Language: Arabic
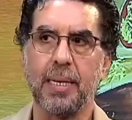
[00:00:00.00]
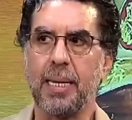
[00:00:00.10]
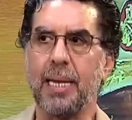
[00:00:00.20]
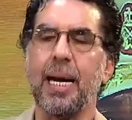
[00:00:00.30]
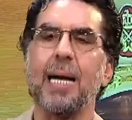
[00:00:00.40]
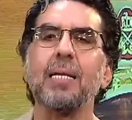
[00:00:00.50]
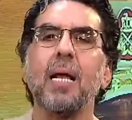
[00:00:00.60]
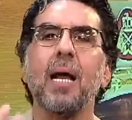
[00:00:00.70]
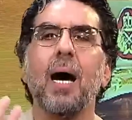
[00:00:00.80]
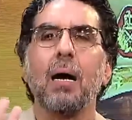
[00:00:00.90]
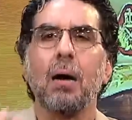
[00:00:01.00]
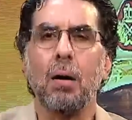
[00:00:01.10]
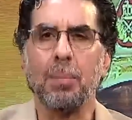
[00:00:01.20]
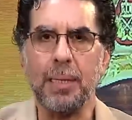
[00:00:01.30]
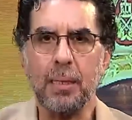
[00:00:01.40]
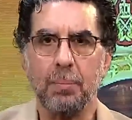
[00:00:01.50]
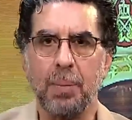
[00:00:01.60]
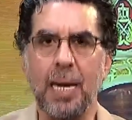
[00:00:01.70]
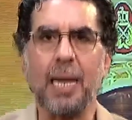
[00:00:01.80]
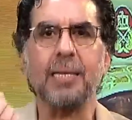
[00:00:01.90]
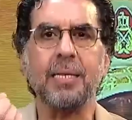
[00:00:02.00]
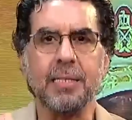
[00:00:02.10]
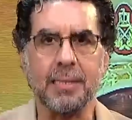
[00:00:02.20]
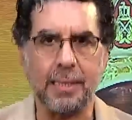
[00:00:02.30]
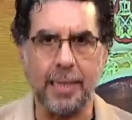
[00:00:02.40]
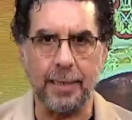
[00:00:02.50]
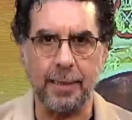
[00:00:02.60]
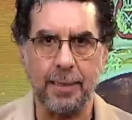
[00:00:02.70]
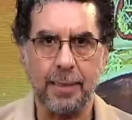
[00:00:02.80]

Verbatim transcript: يعني حتى الحرامي بهاء الدين زيدان